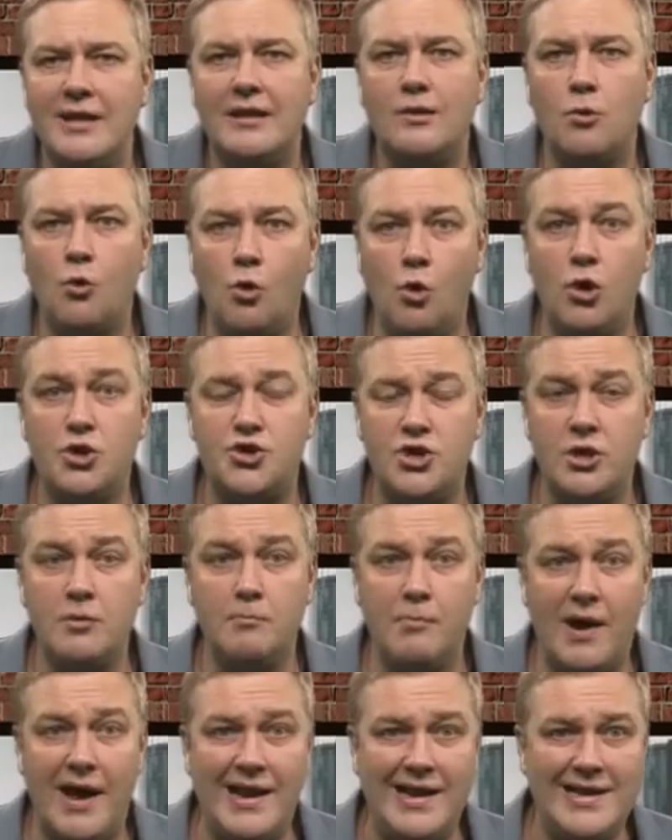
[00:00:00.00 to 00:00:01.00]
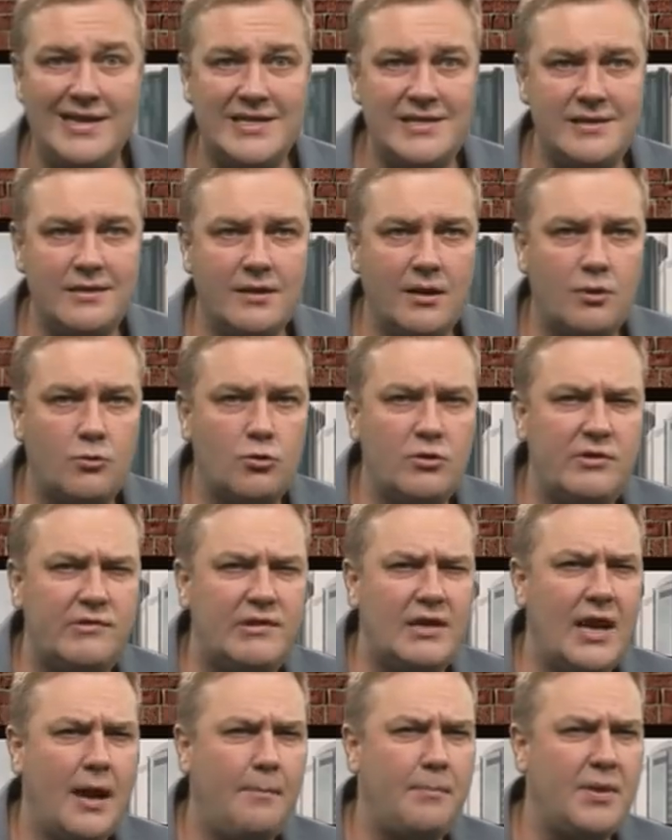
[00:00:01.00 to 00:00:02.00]
это очень болезненно, то есть
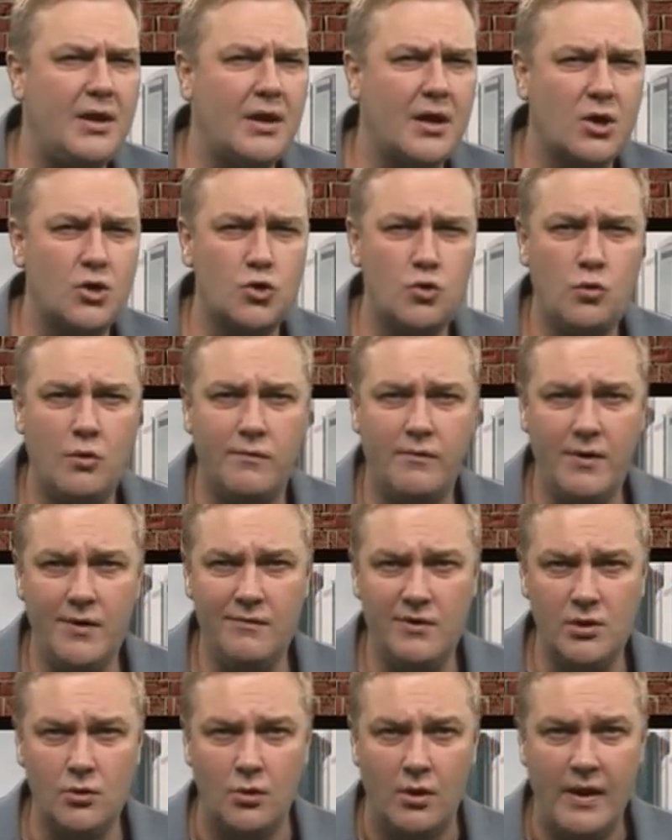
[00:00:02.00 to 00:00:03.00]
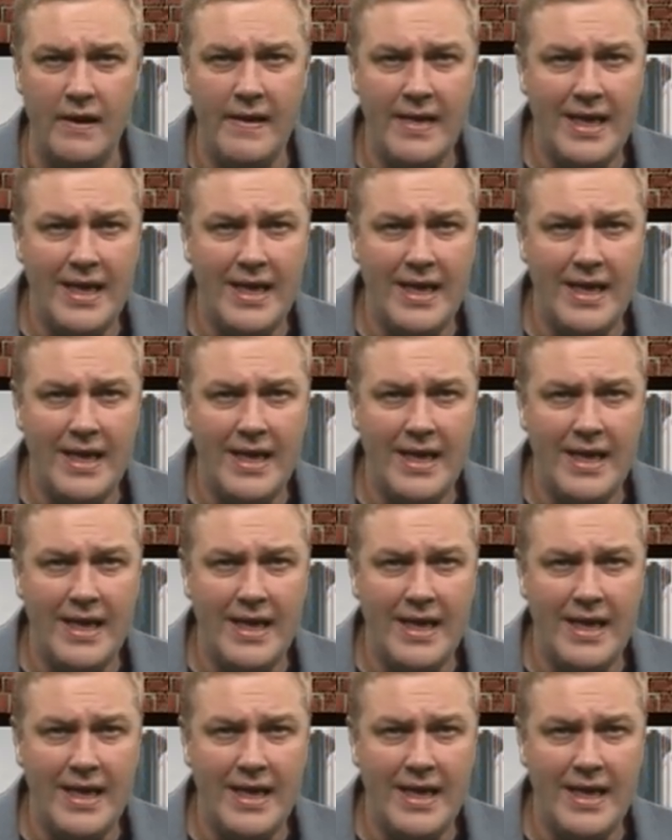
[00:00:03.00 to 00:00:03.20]
я прихожу к выводу,